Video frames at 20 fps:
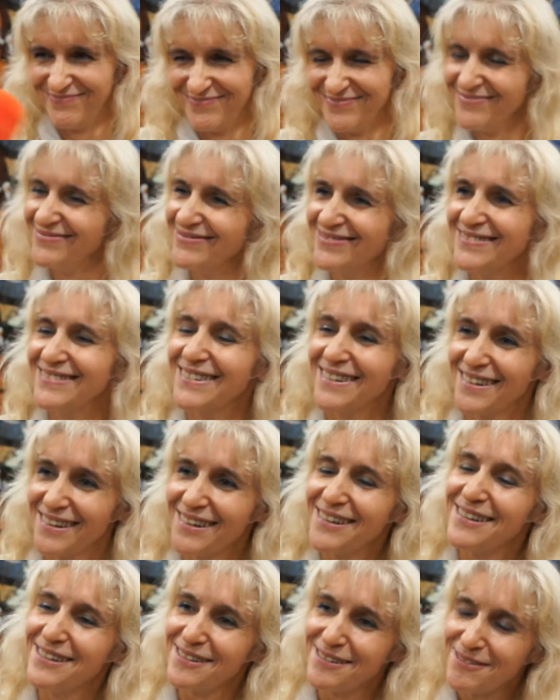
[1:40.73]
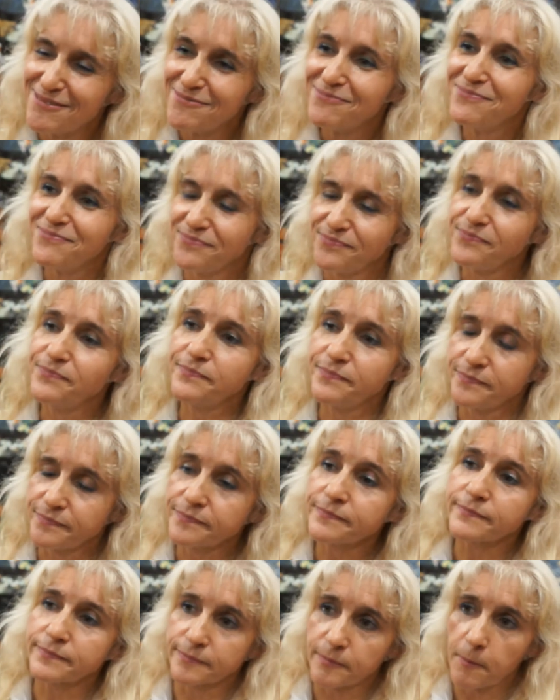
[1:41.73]
No jeszcze chciałbym takie pytanie
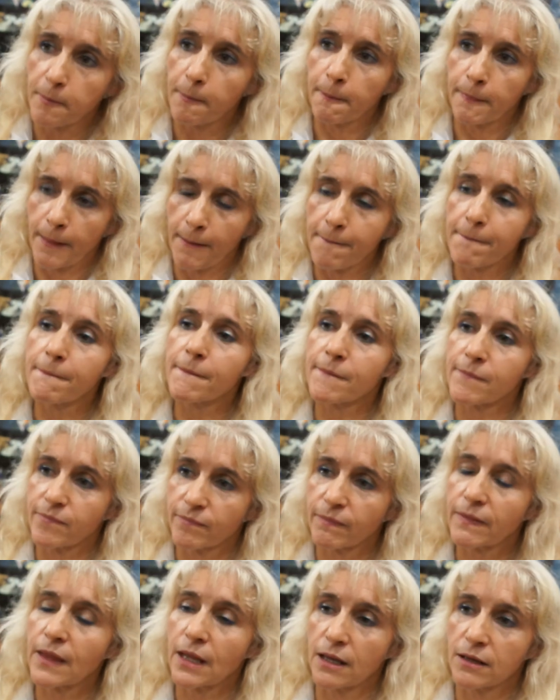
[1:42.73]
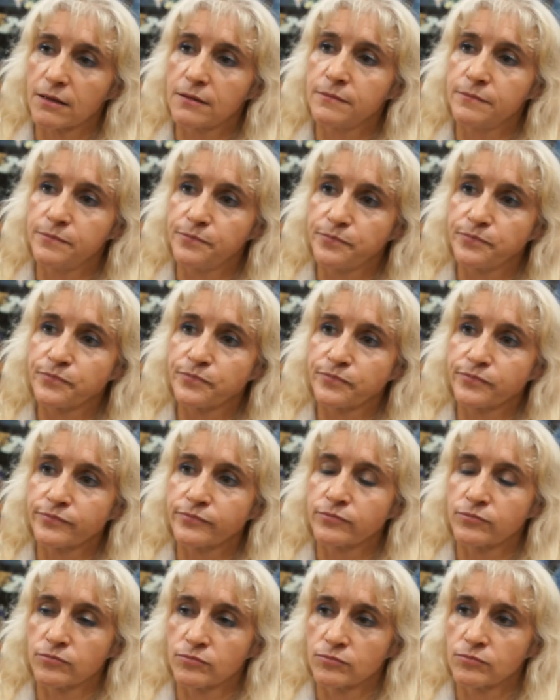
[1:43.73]
zadać, może ogólnie, co można zrobić dla Centrum
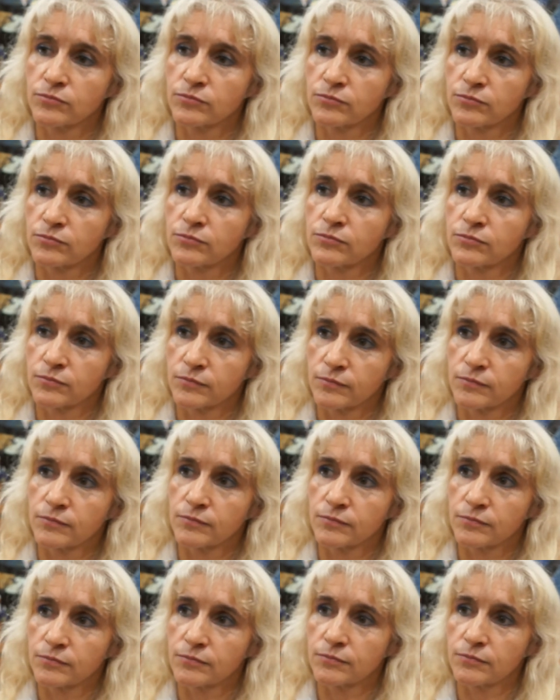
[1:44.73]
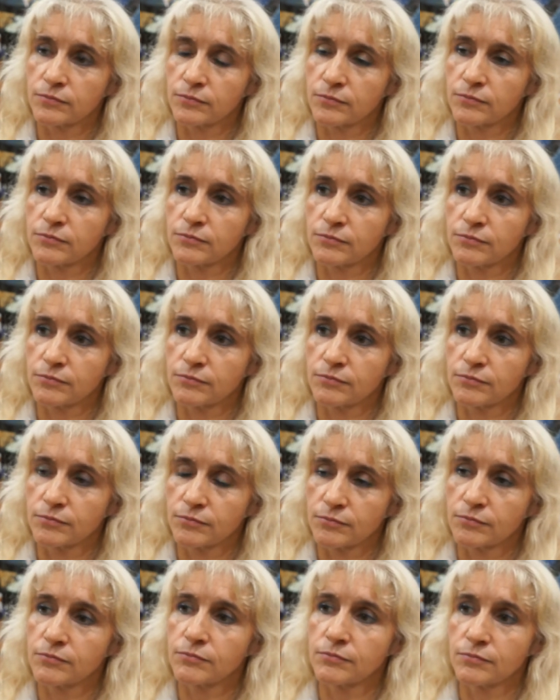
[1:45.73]
Miasta jako radna, no bo
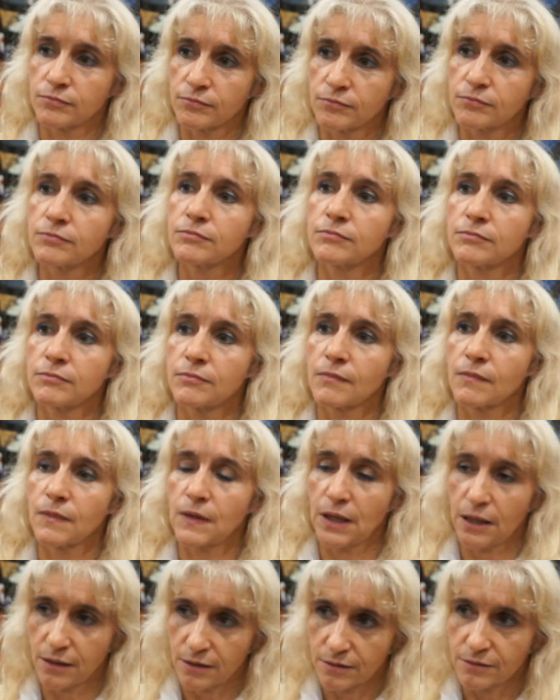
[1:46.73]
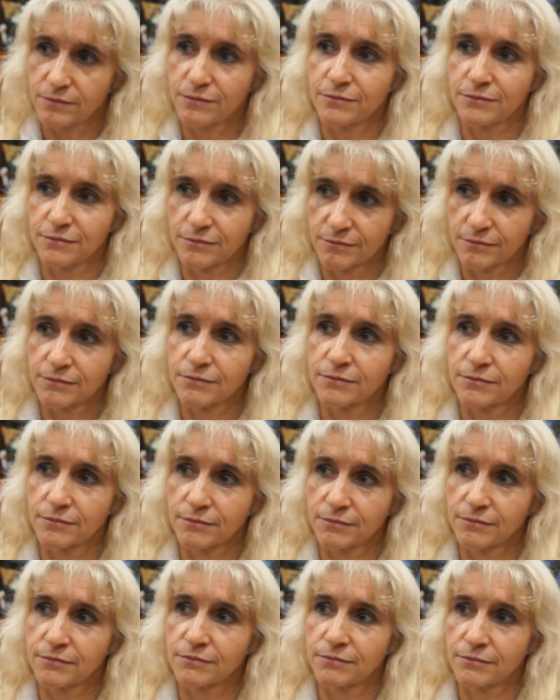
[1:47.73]
startuje w końcu Pani na ten tutaj,
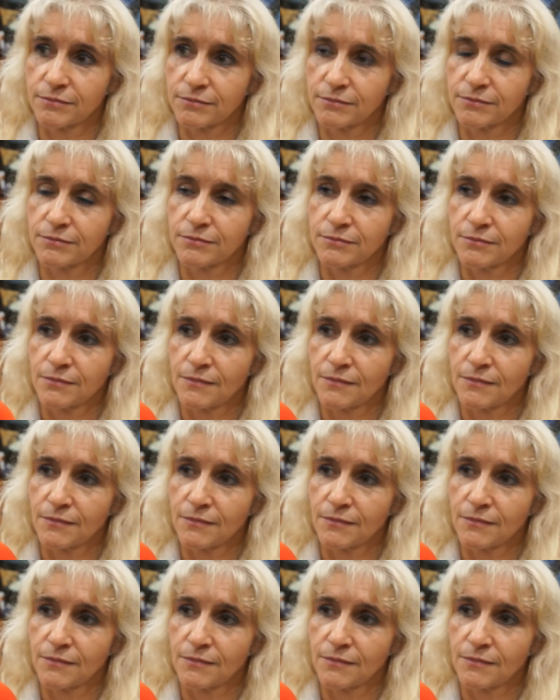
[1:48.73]
na to stanowisko.